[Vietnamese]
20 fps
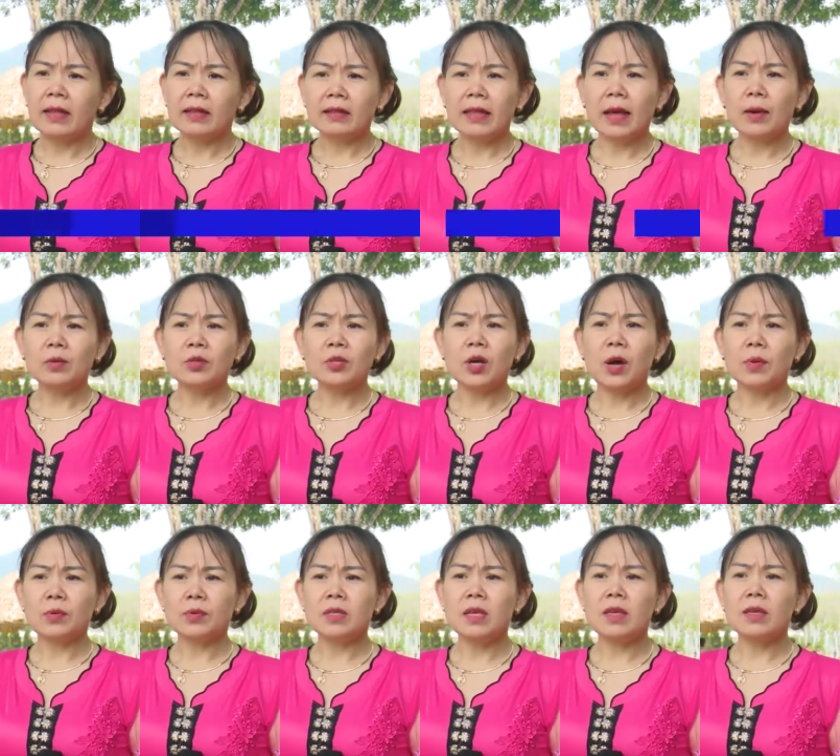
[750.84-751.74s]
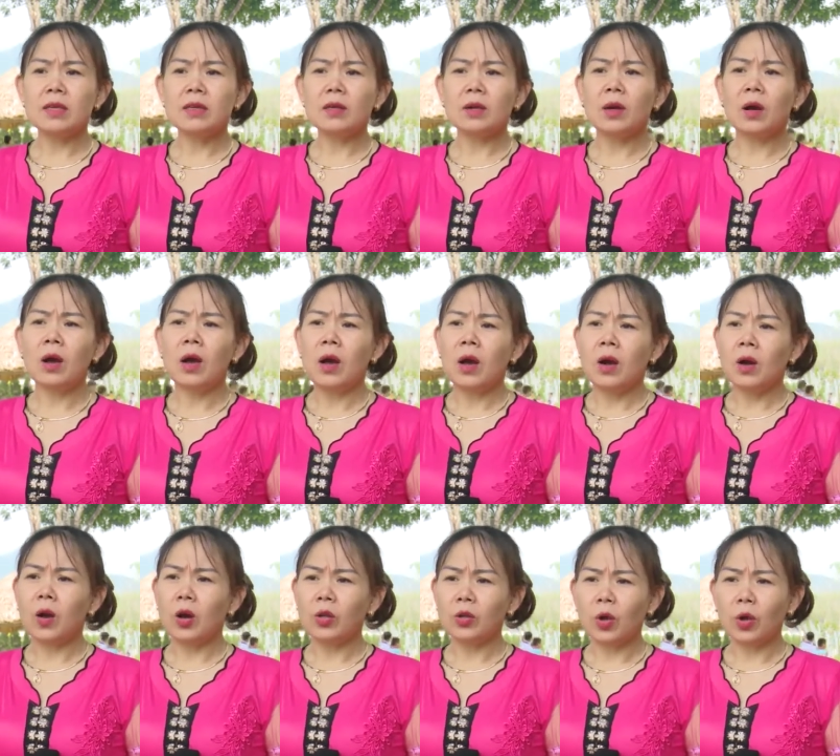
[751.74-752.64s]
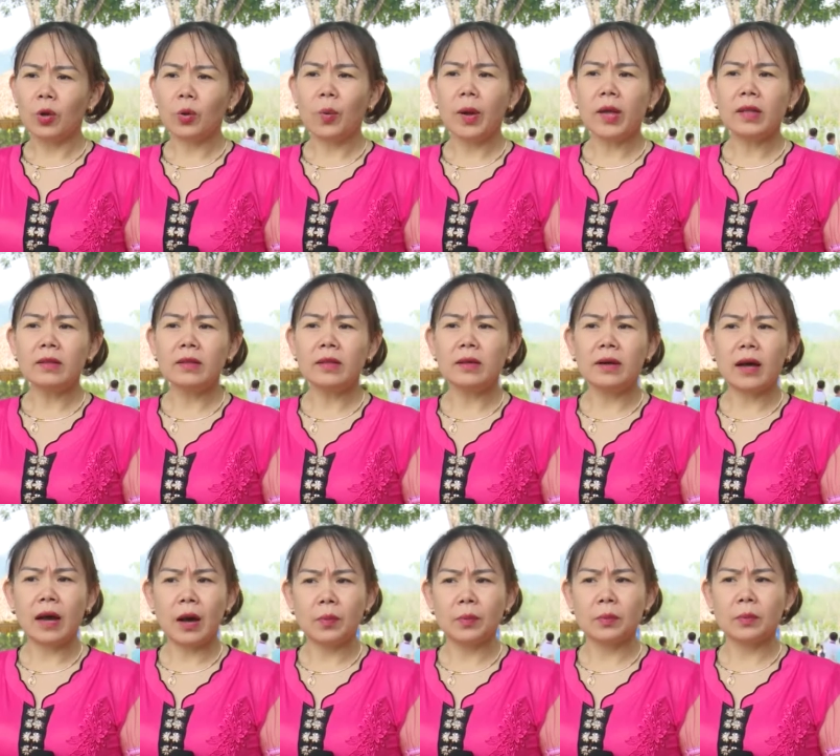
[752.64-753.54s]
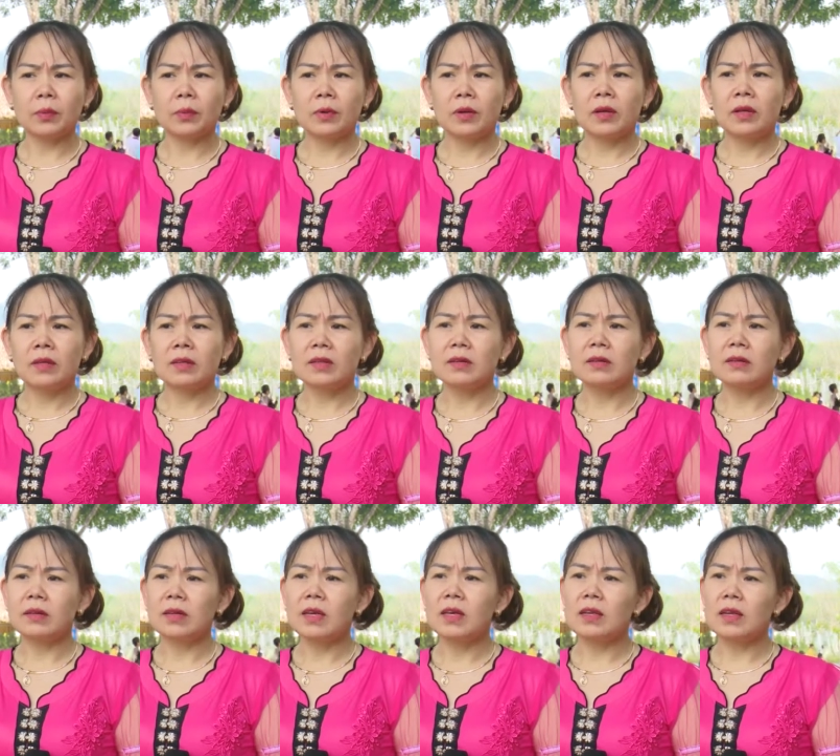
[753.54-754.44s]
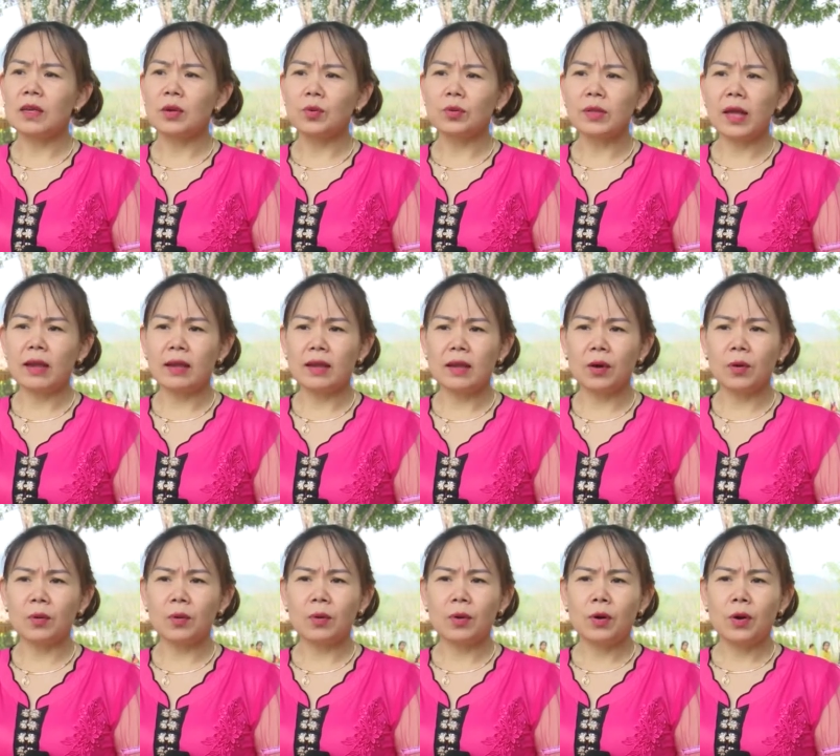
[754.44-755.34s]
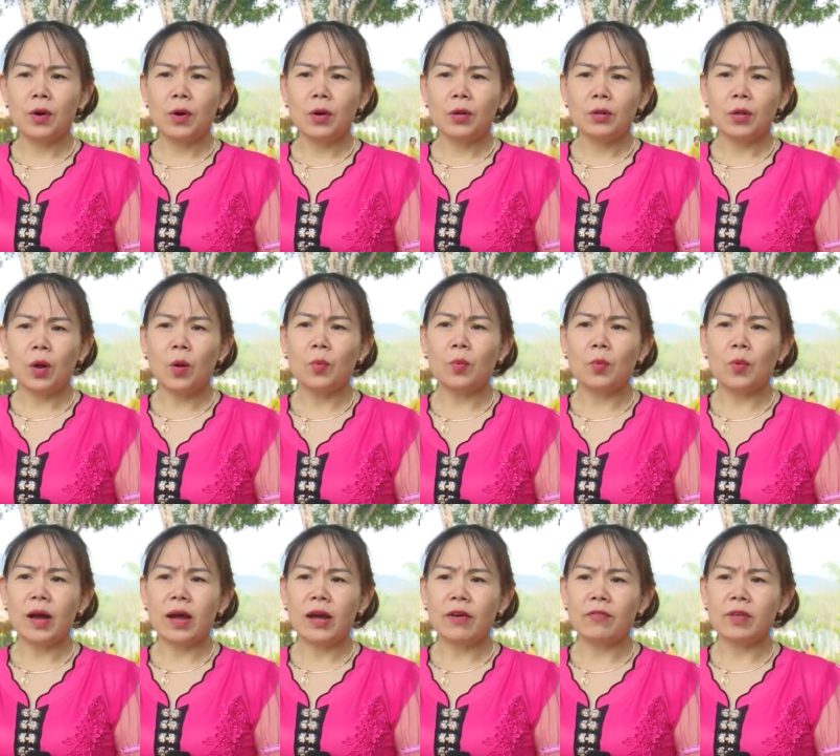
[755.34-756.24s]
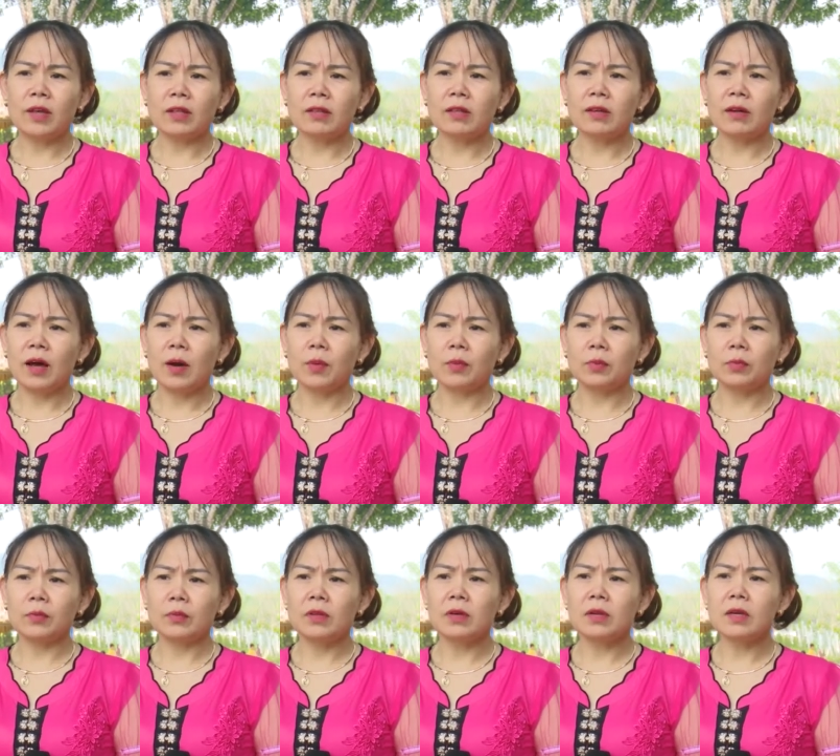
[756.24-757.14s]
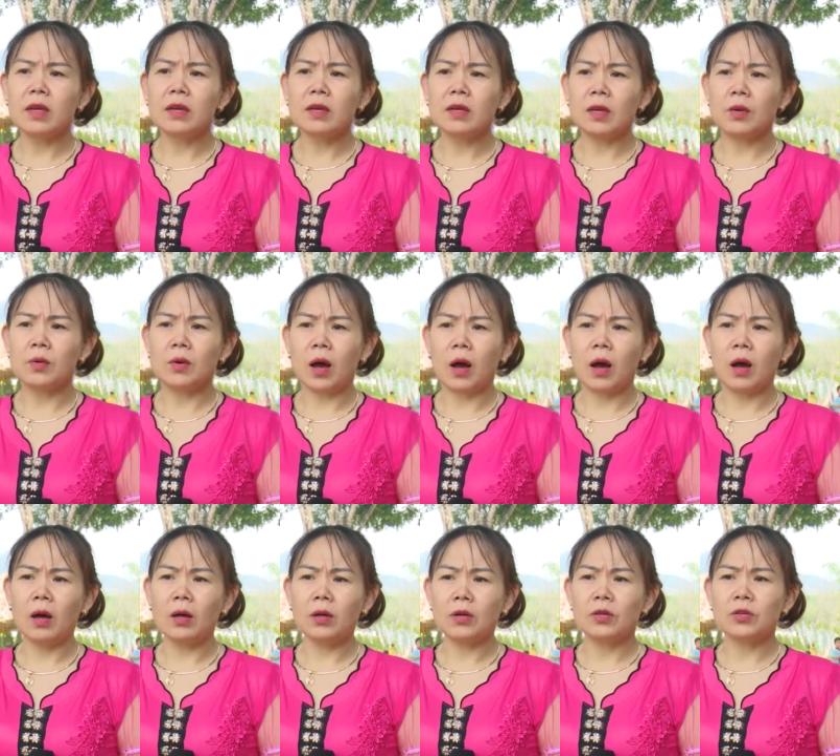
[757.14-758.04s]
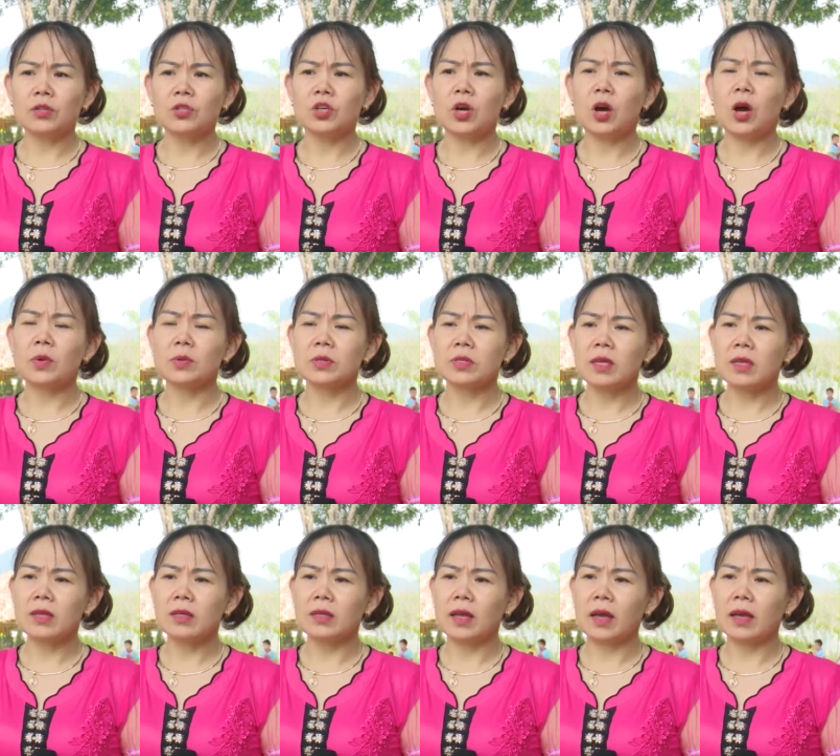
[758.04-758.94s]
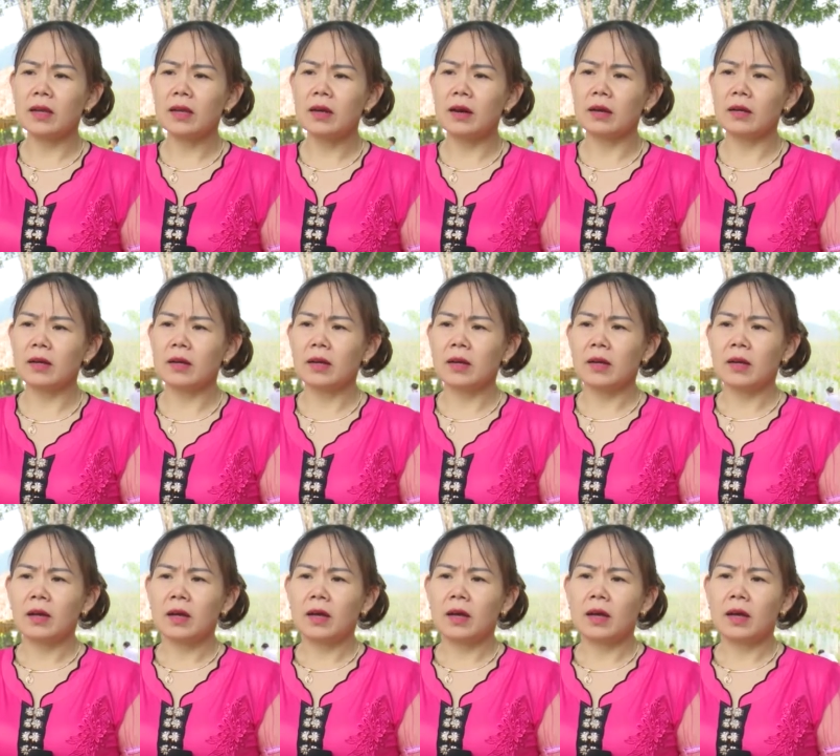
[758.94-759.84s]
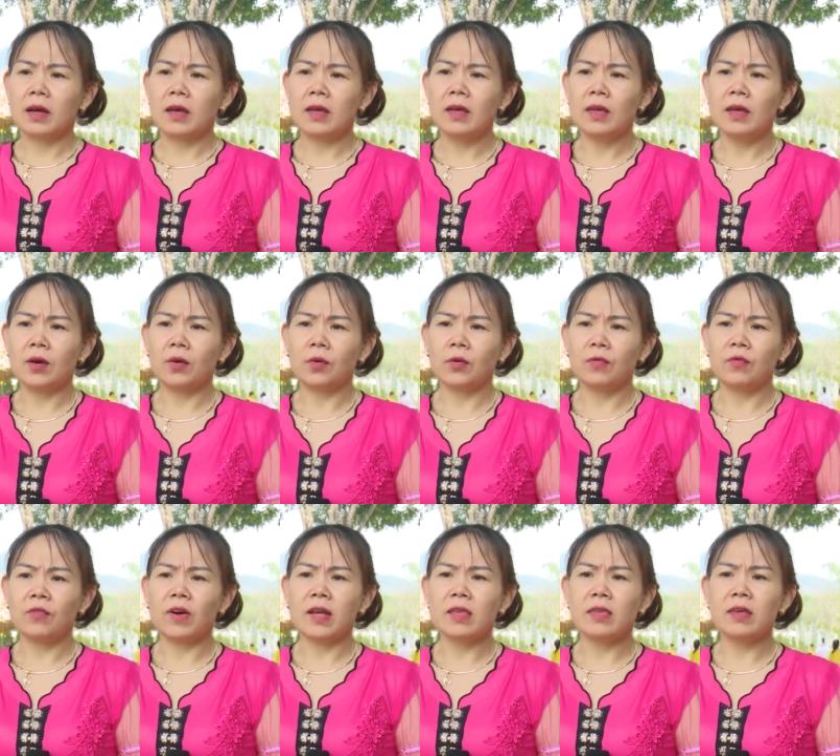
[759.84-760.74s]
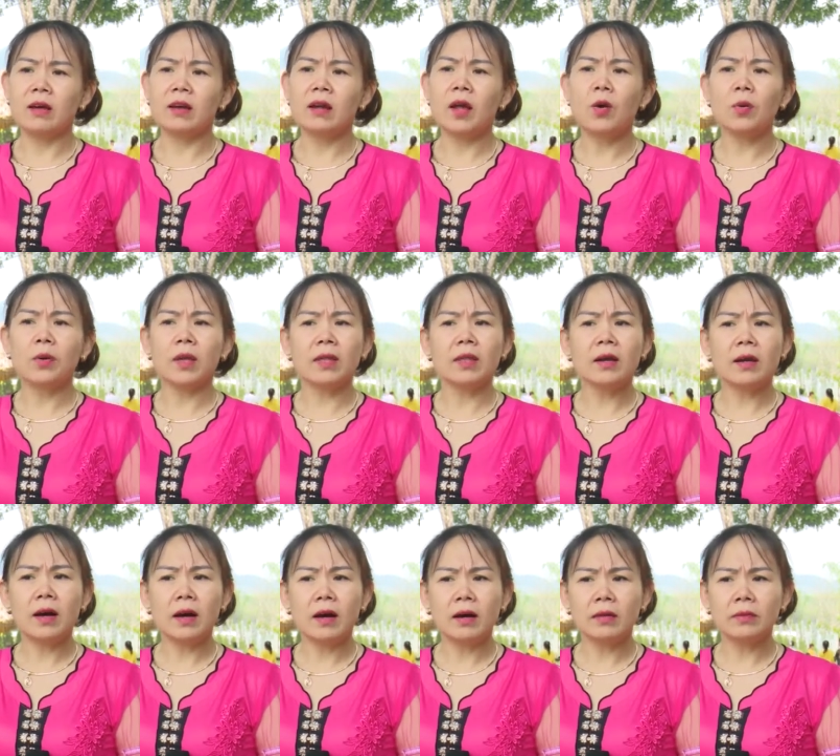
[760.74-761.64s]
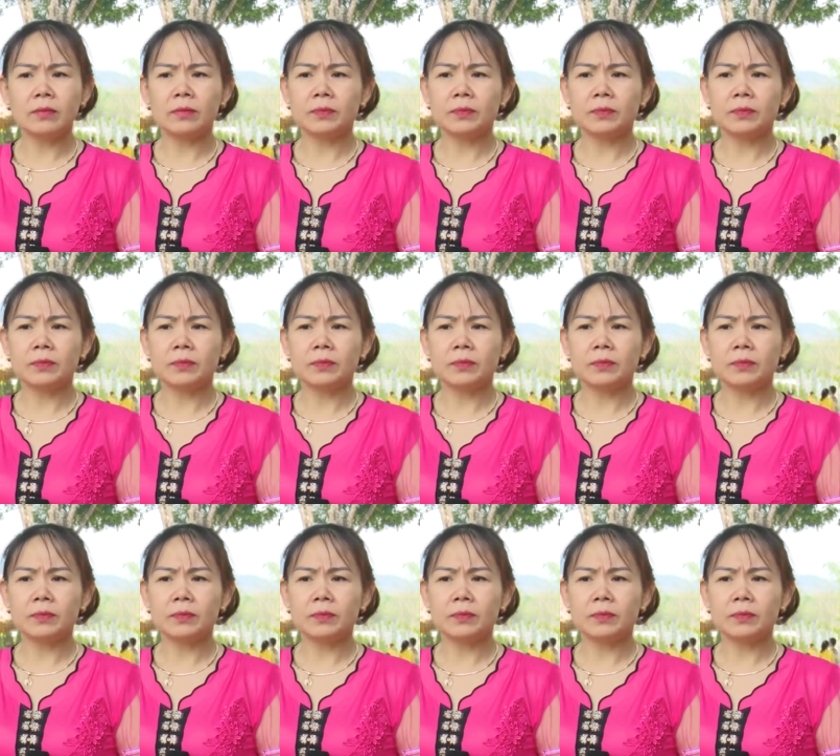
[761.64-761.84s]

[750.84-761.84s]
tạo cho học sinh có thói quen tự học, tự nghiên cứu tài liệu. Thông qua việc tự học, tự nghiên cứu đó cho học sinh thấy được Ờ, hiểu và nhớ lâu kiến thức hơn.